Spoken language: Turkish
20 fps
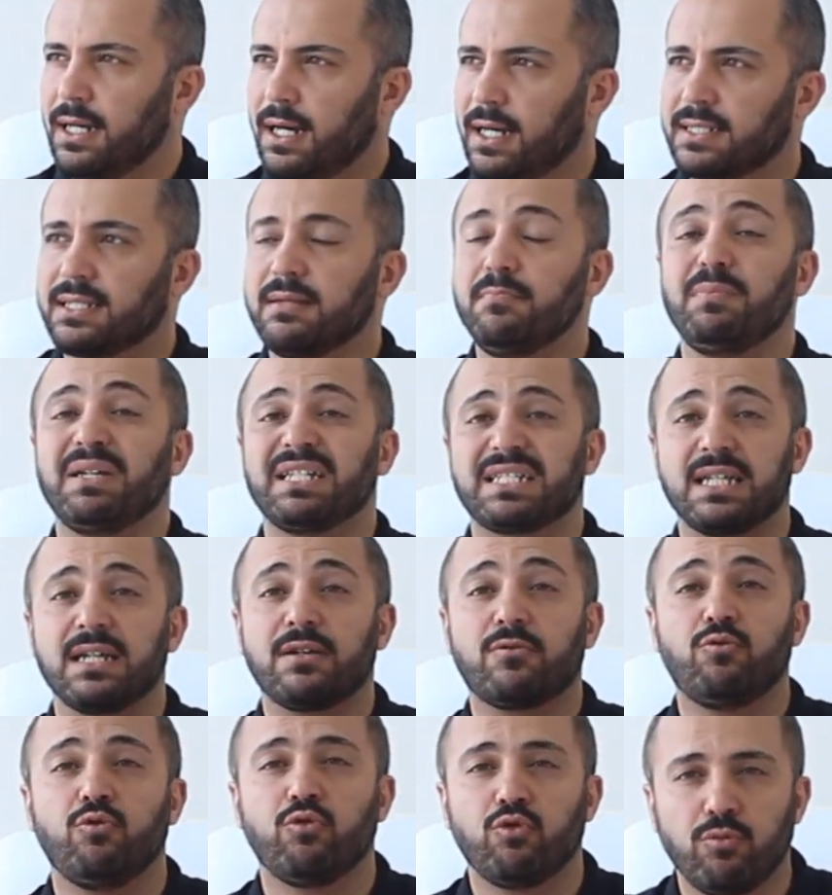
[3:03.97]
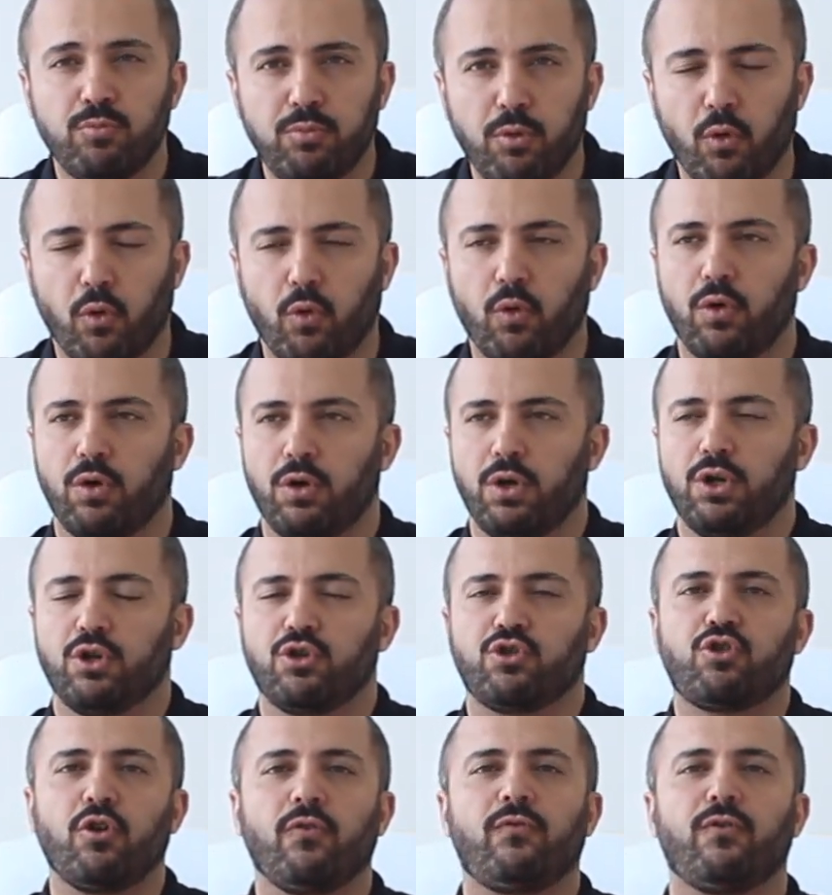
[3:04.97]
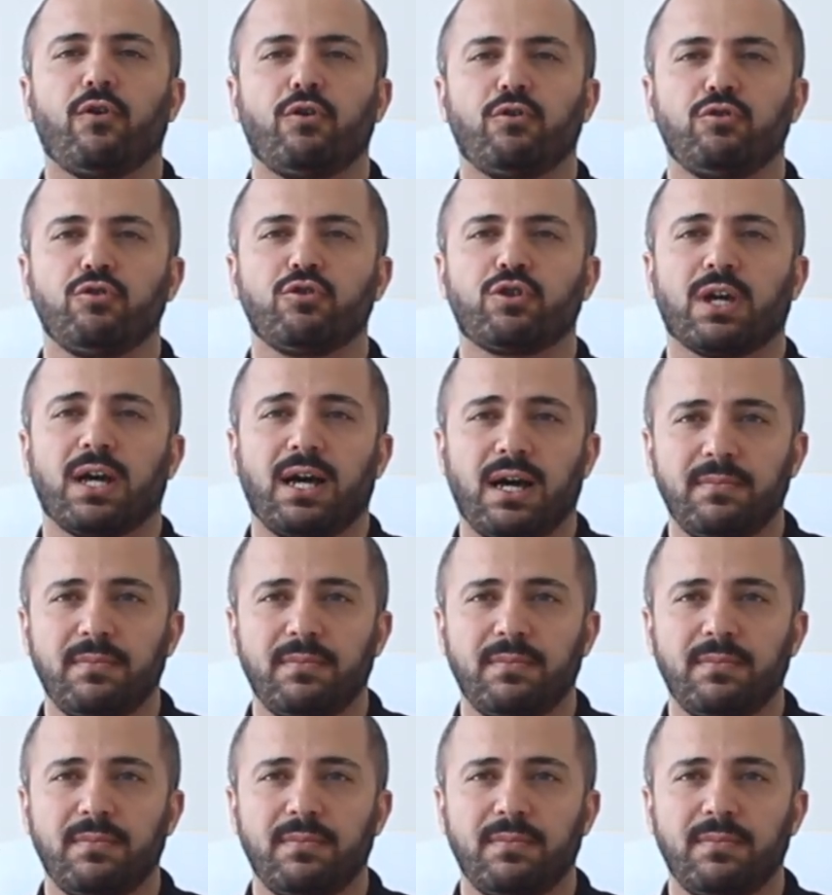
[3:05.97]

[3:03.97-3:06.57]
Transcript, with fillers: aslında meslek grubu şoförlük